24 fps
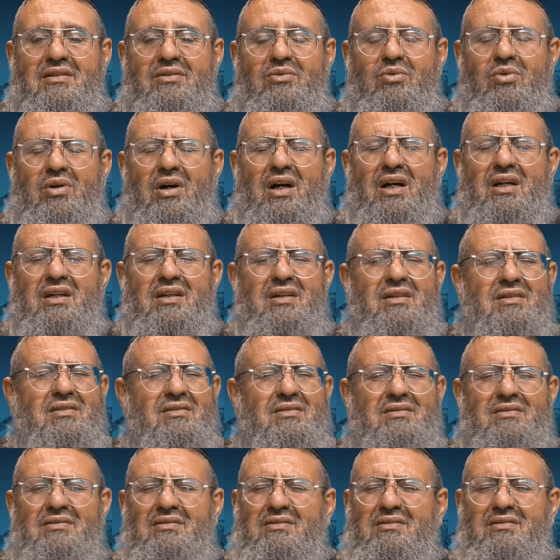Ouais.
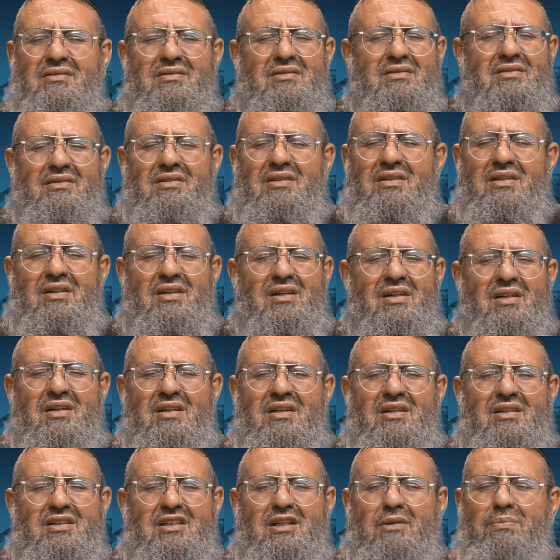
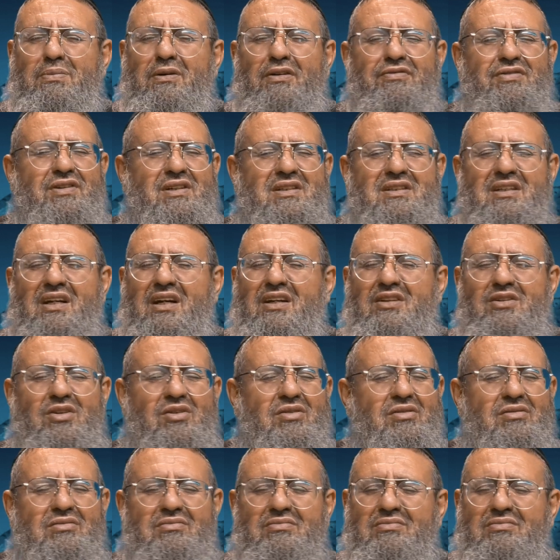J'ai pas fait ça, non.